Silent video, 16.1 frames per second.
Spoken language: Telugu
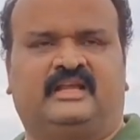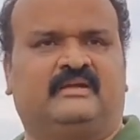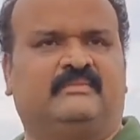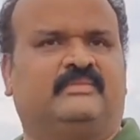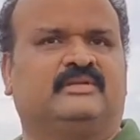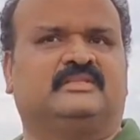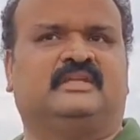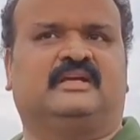అలాగే
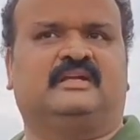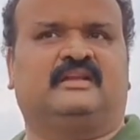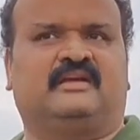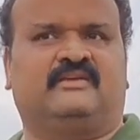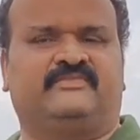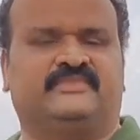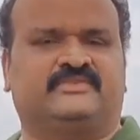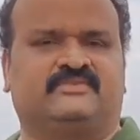మన దగ్గర
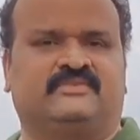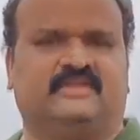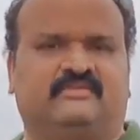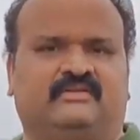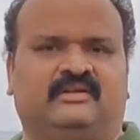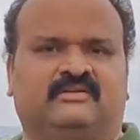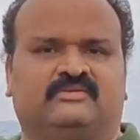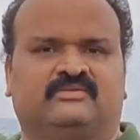ఆఫీస్ ఉండే
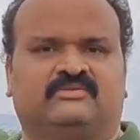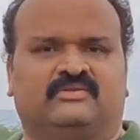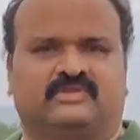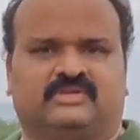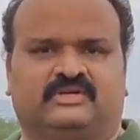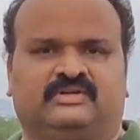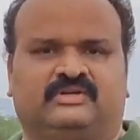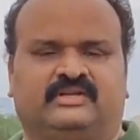వాళ్ళకు ఒక
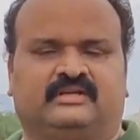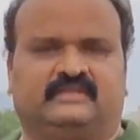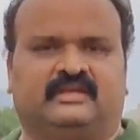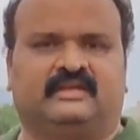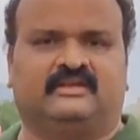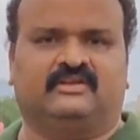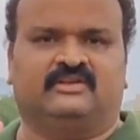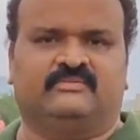ట్వంటీ
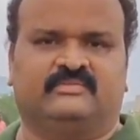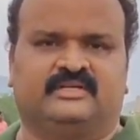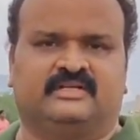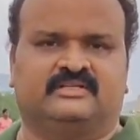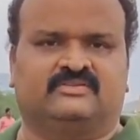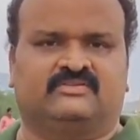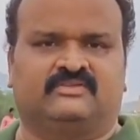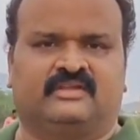టెన్
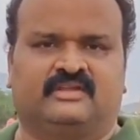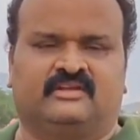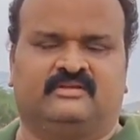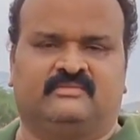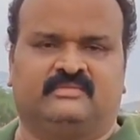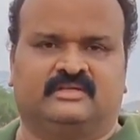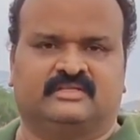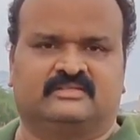కిలోమీటర్స్ ట్వంటీ
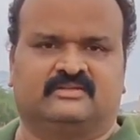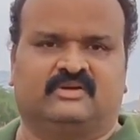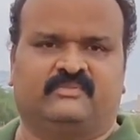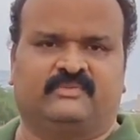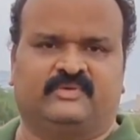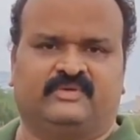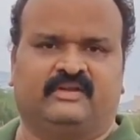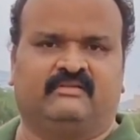కిలోమీటర్స్
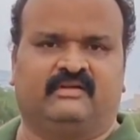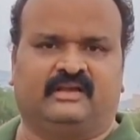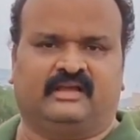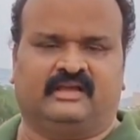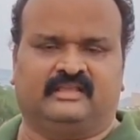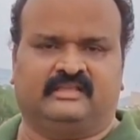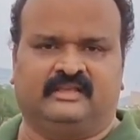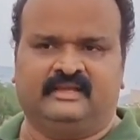లోపల ఉండే
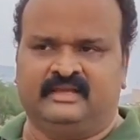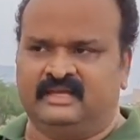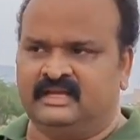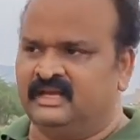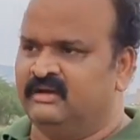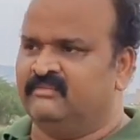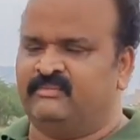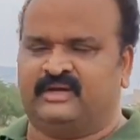వాళ్ళకైతే
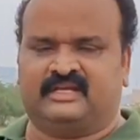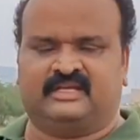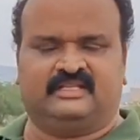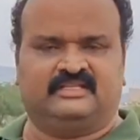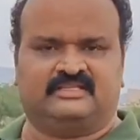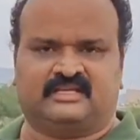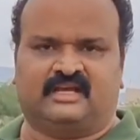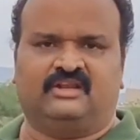మనకి
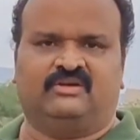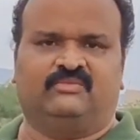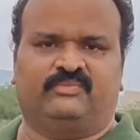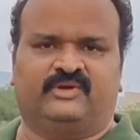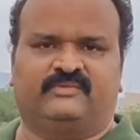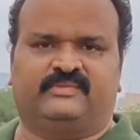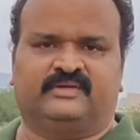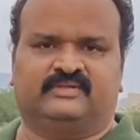ఇది చాలా
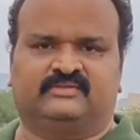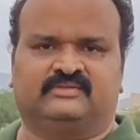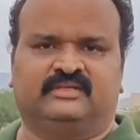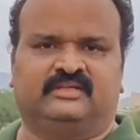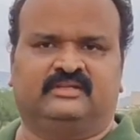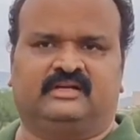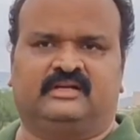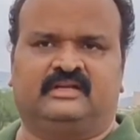ఉపయోగపడుతుంది
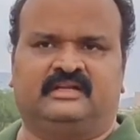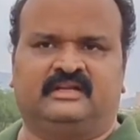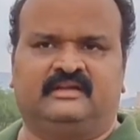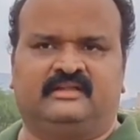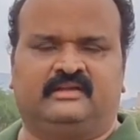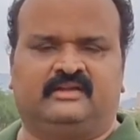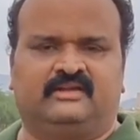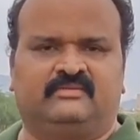ఎందుకంటే
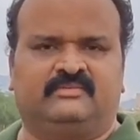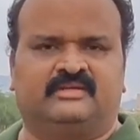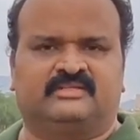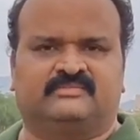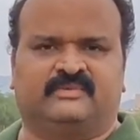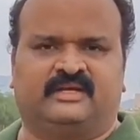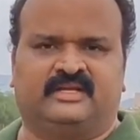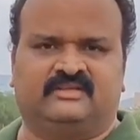ఎయిటీ
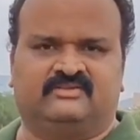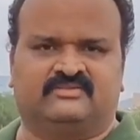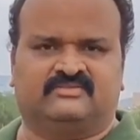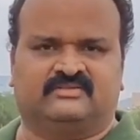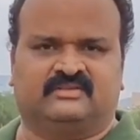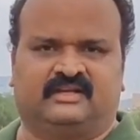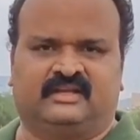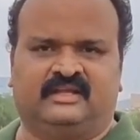కిలోమీటర్స్ మైలేజ్
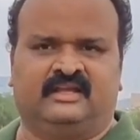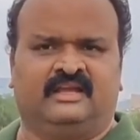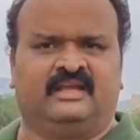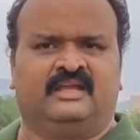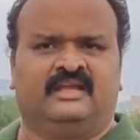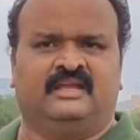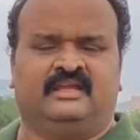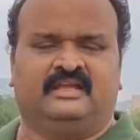వస్తుందంటే
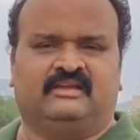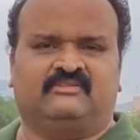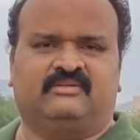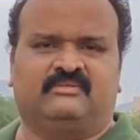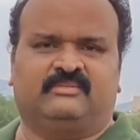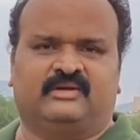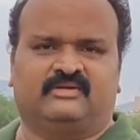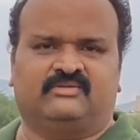ఈకో
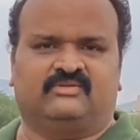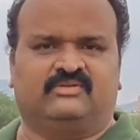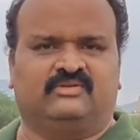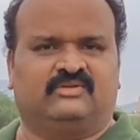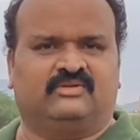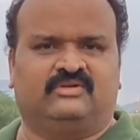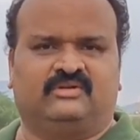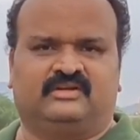మనకు
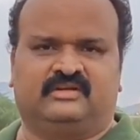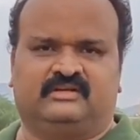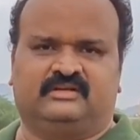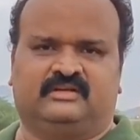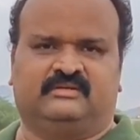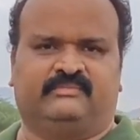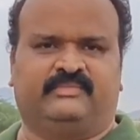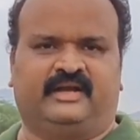రెండు రోజులకు
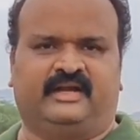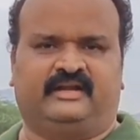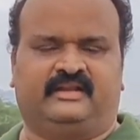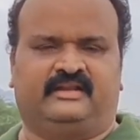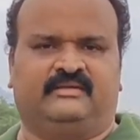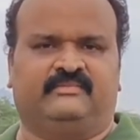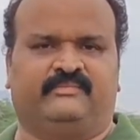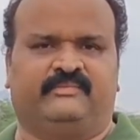
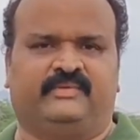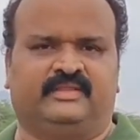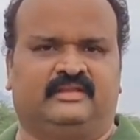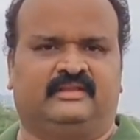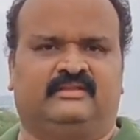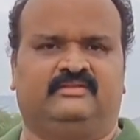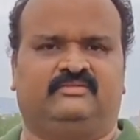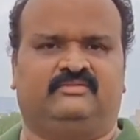బ్యాటరీ ఏం
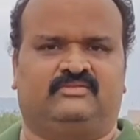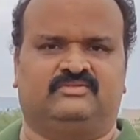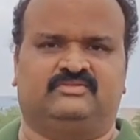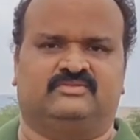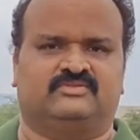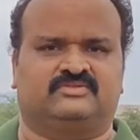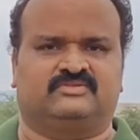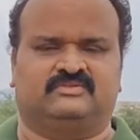ఇబ్బంది లేదు రోజు
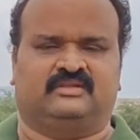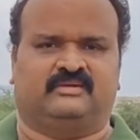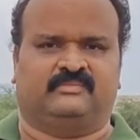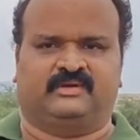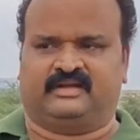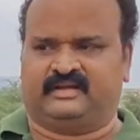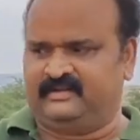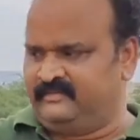
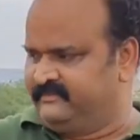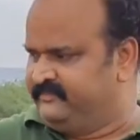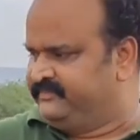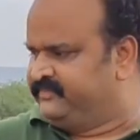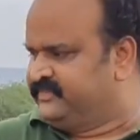వస్తుందన్నమాట